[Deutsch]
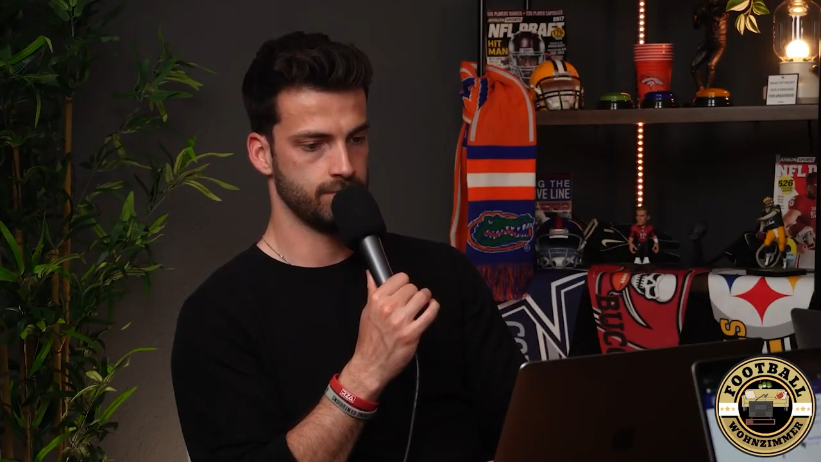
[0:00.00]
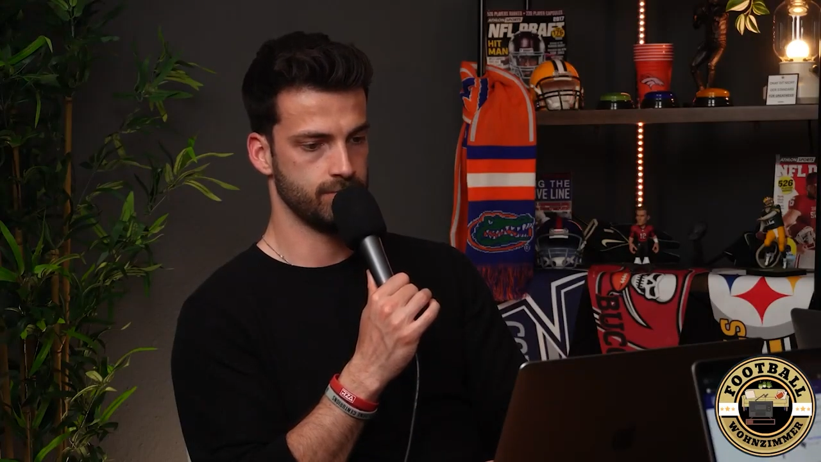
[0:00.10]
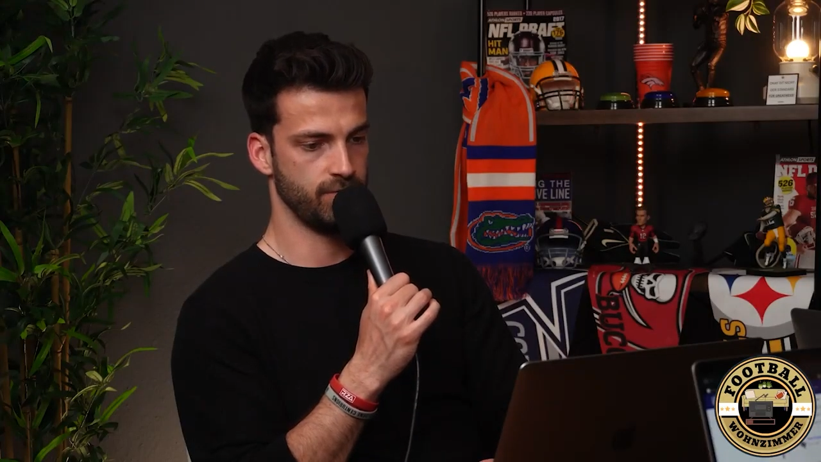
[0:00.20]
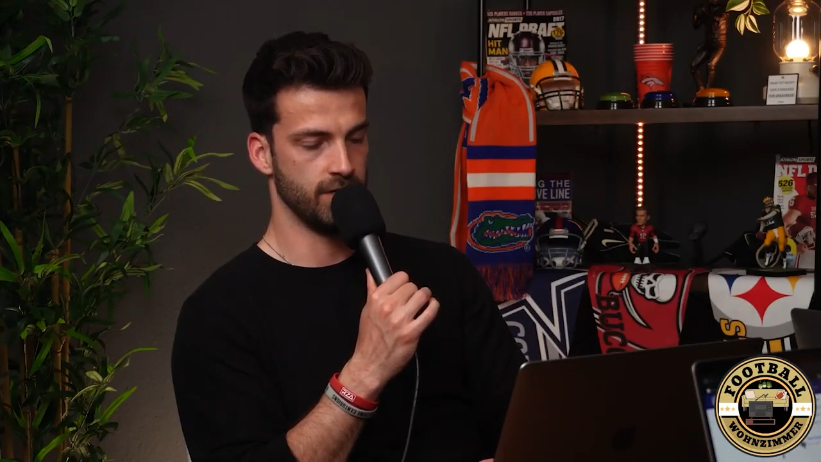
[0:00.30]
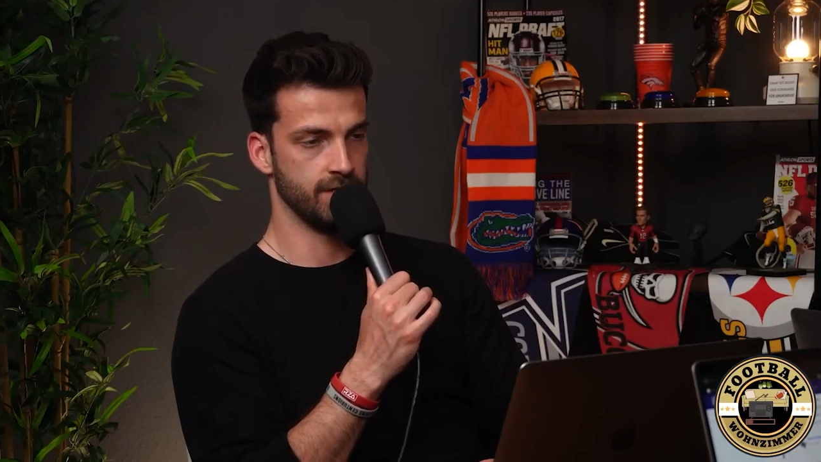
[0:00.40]

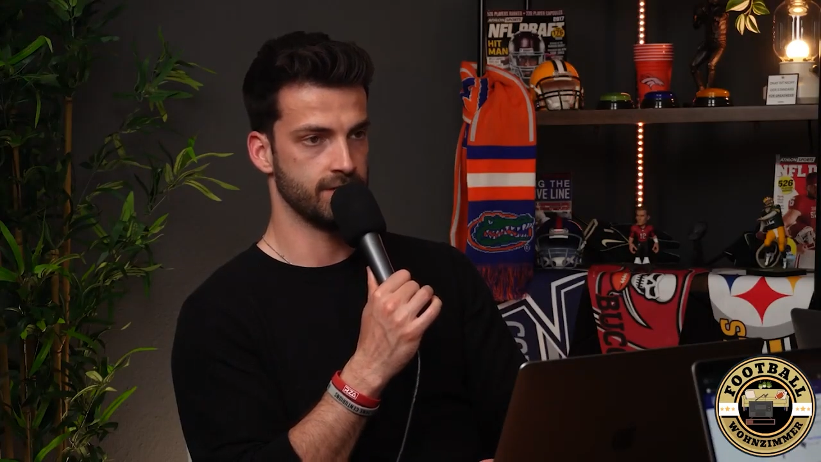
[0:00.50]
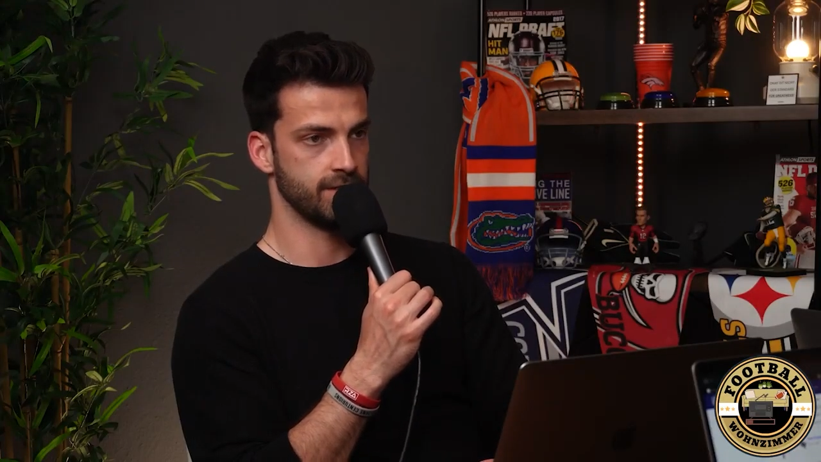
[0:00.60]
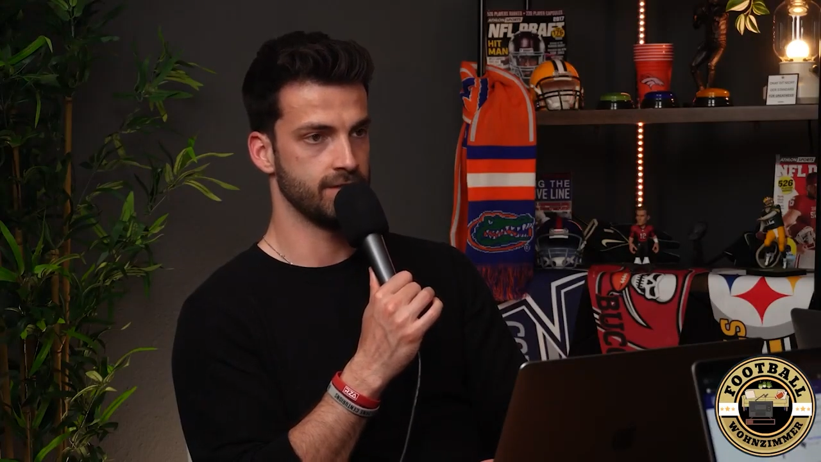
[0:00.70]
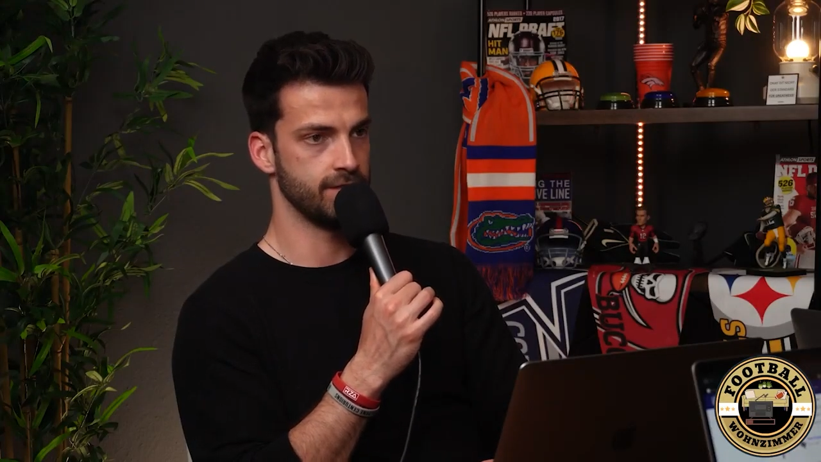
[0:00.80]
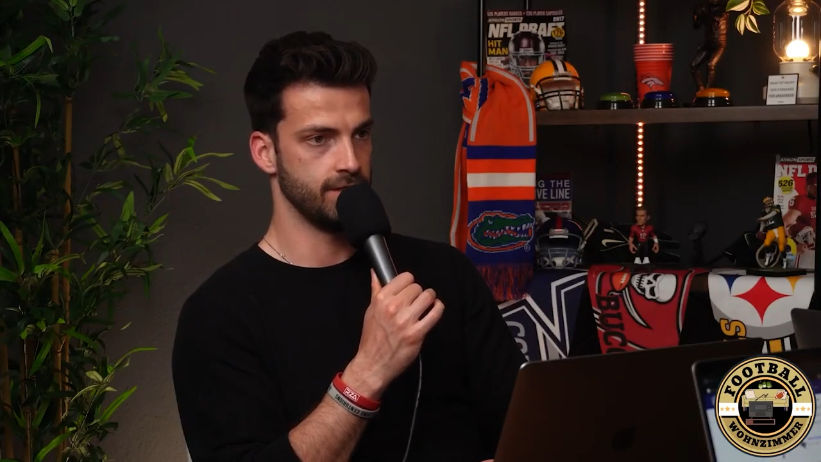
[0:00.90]
Ja. Vielleicht das
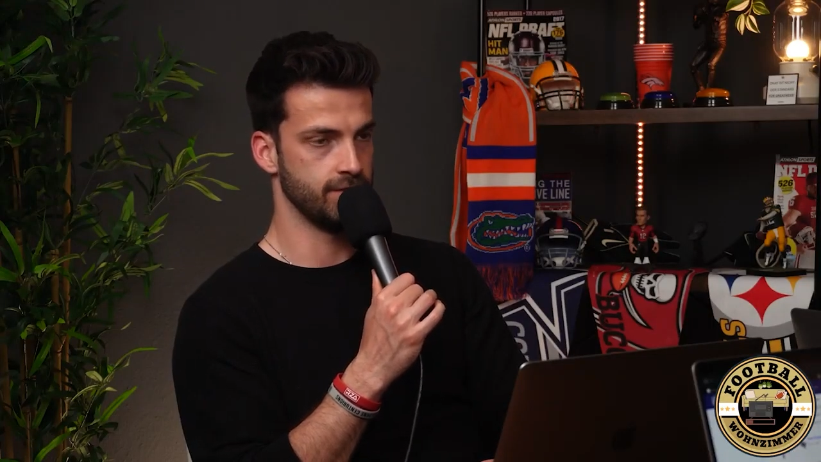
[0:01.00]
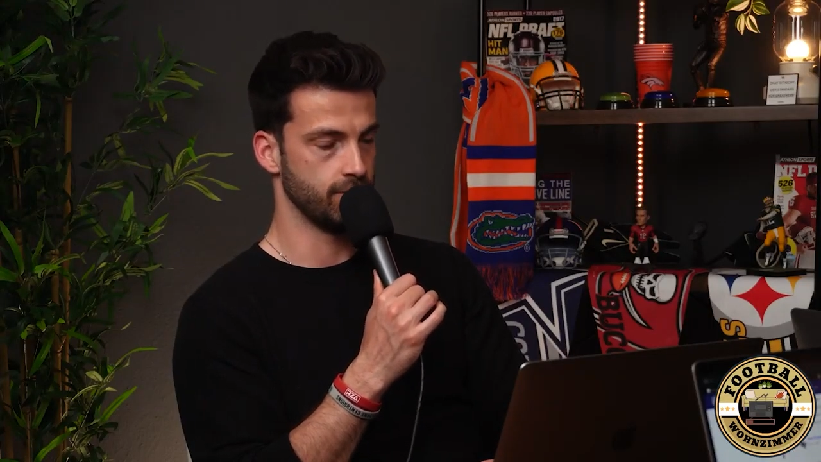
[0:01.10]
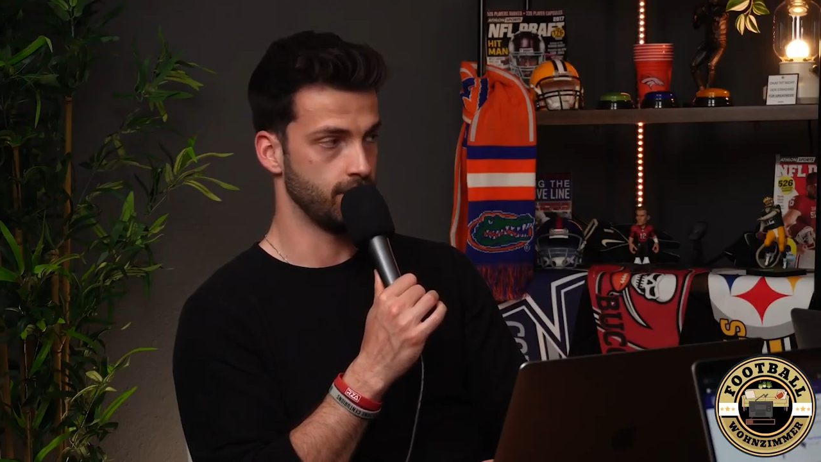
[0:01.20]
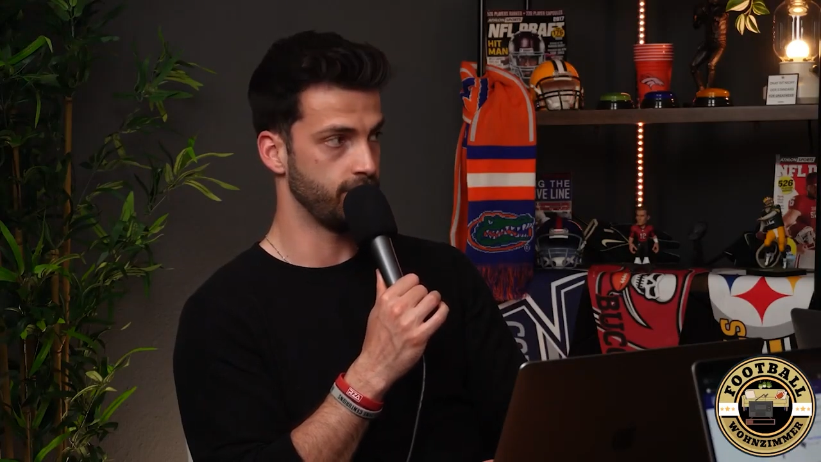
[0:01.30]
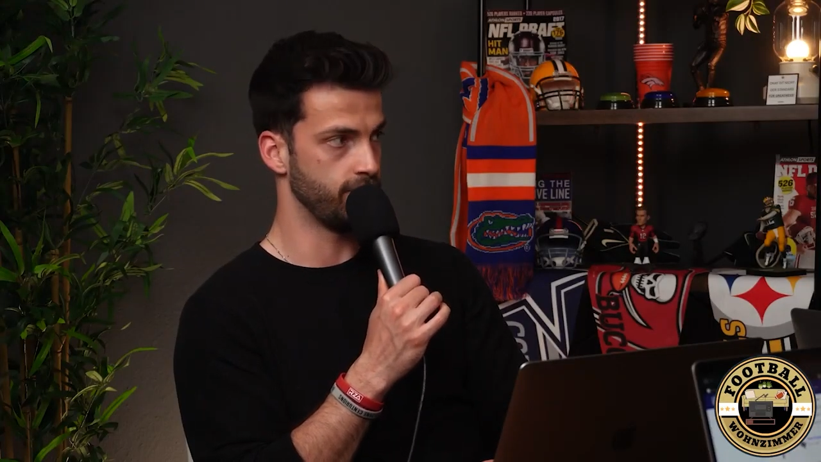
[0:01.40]
ganze Ding
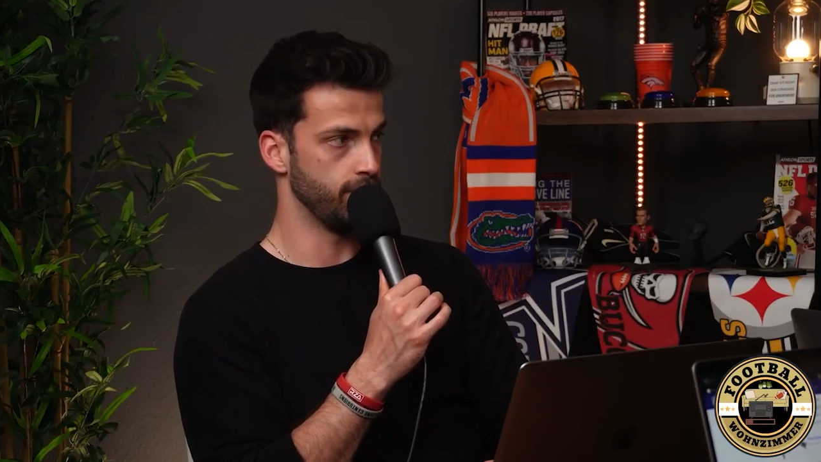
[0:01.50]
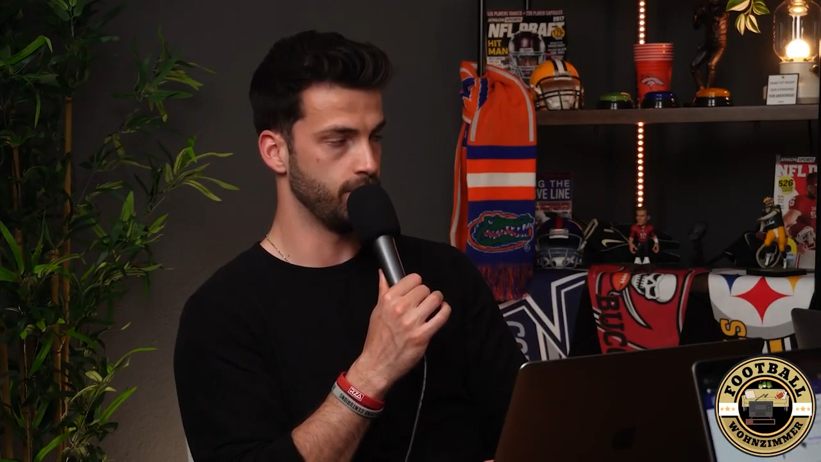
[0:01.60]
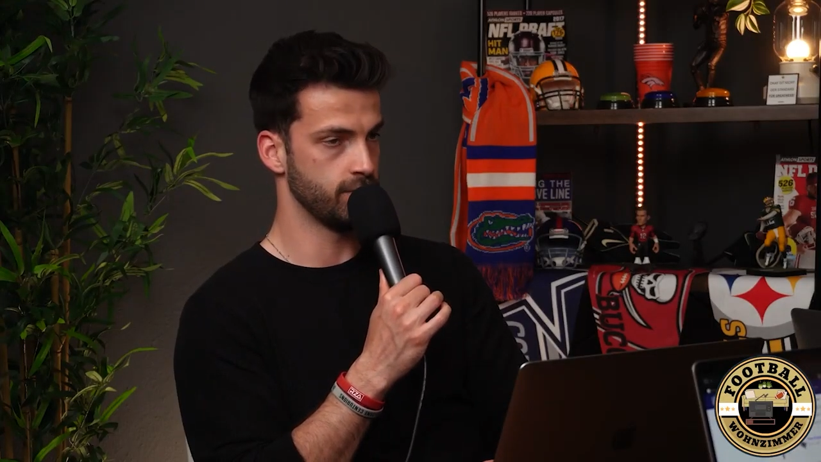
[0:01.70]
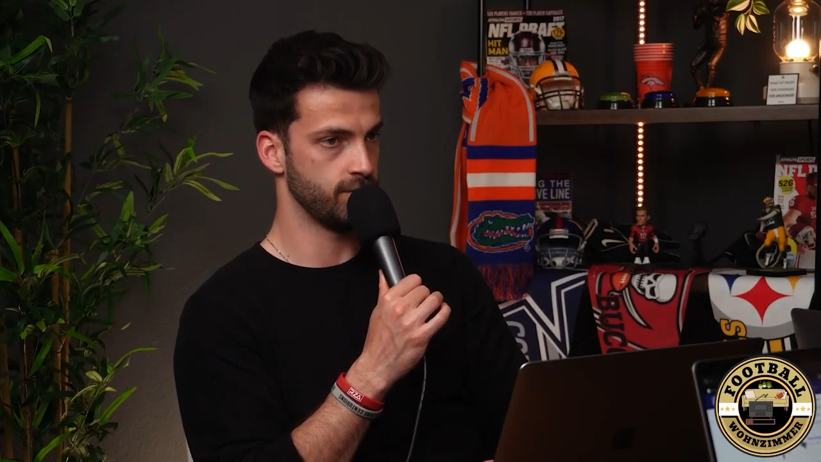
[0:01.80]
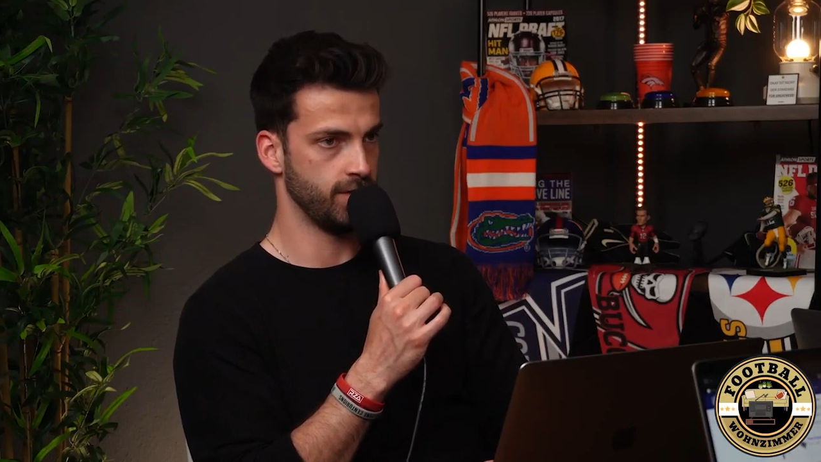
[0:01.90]
sogar vor dem
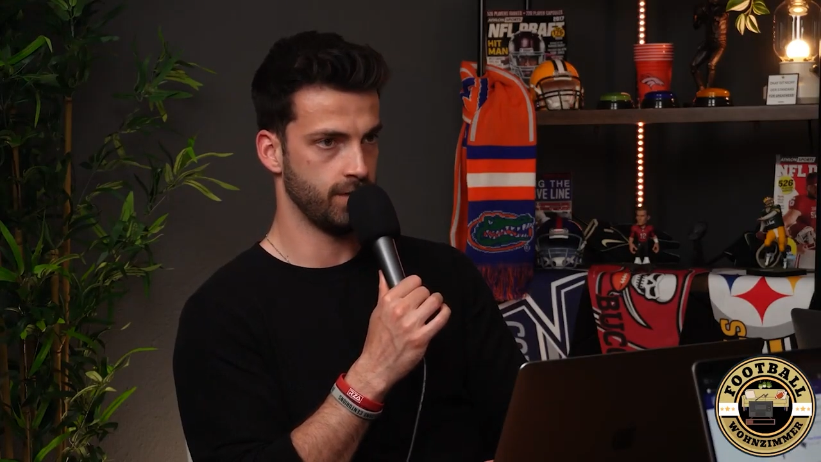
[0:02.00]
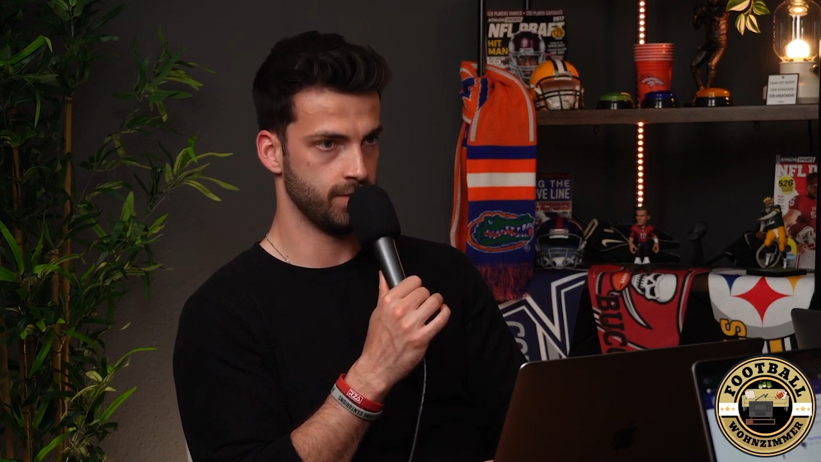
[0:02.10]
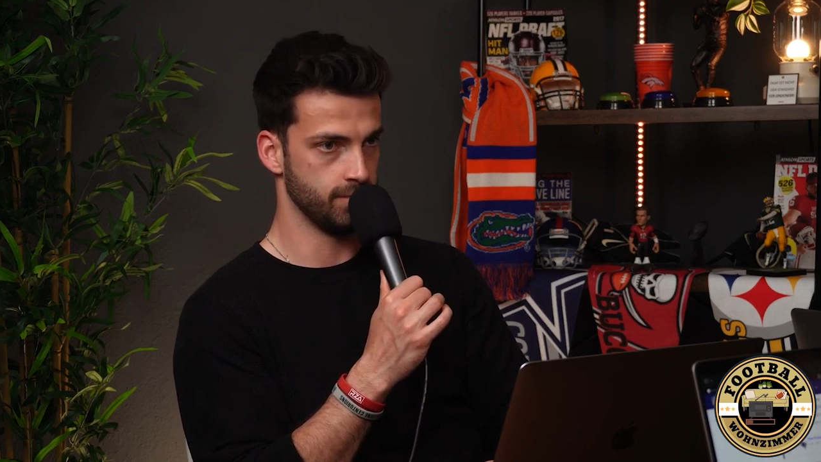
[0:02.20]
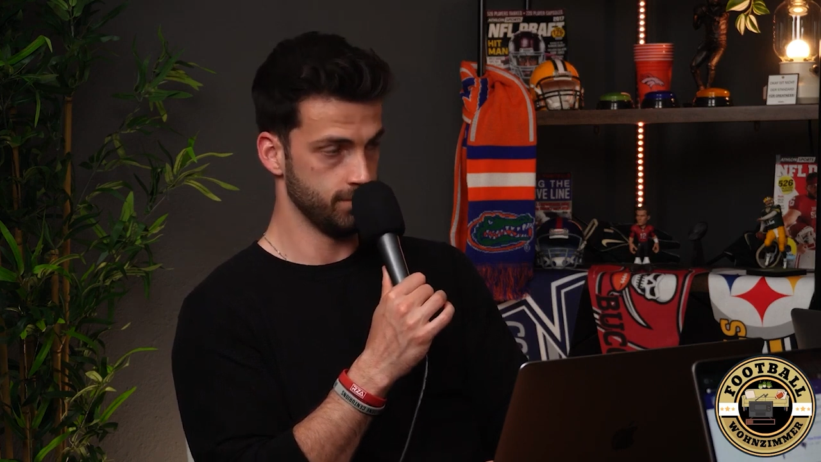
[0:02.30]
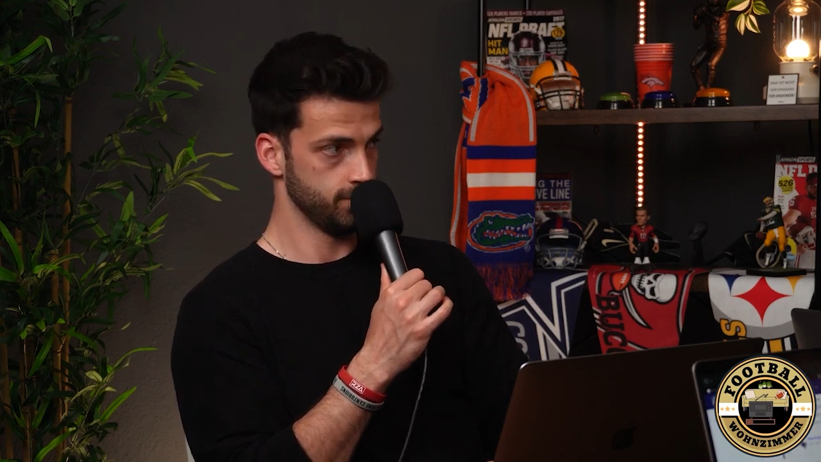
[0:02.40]
Bus fährt,